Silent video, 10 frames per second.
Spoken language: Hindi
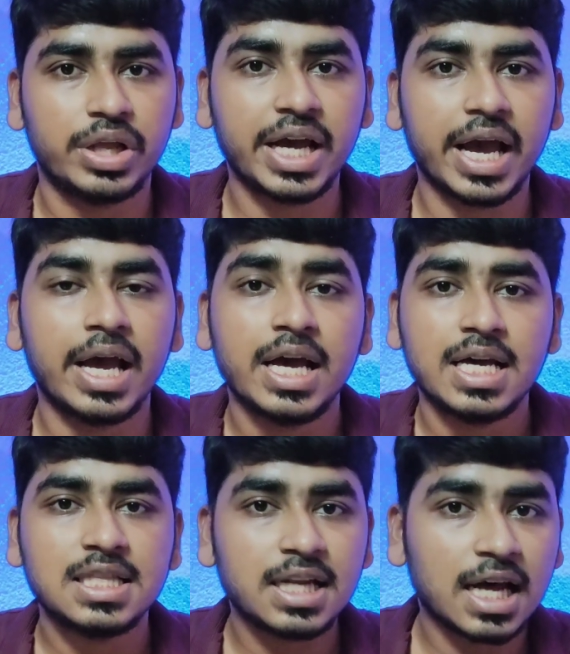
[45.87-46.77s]
ठीक है
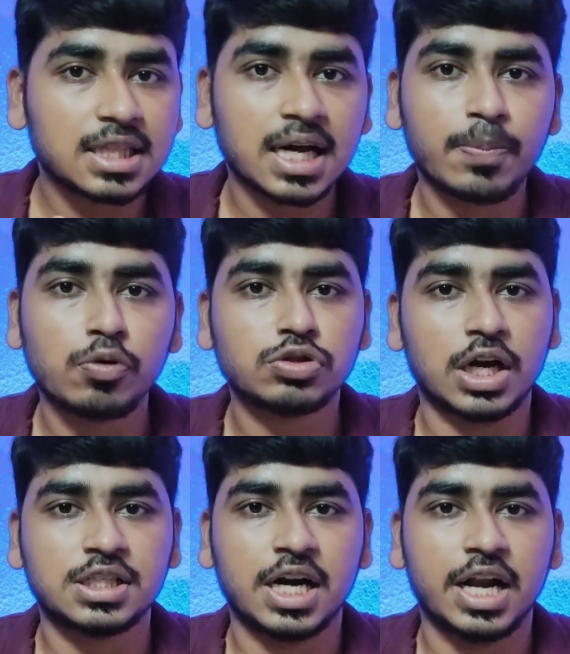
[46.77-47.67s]
इतना तक आपको
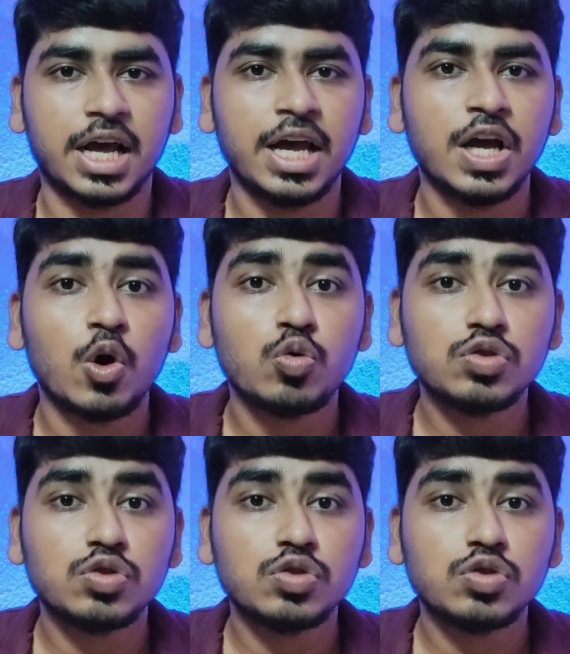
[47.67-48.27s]
सर्च करना है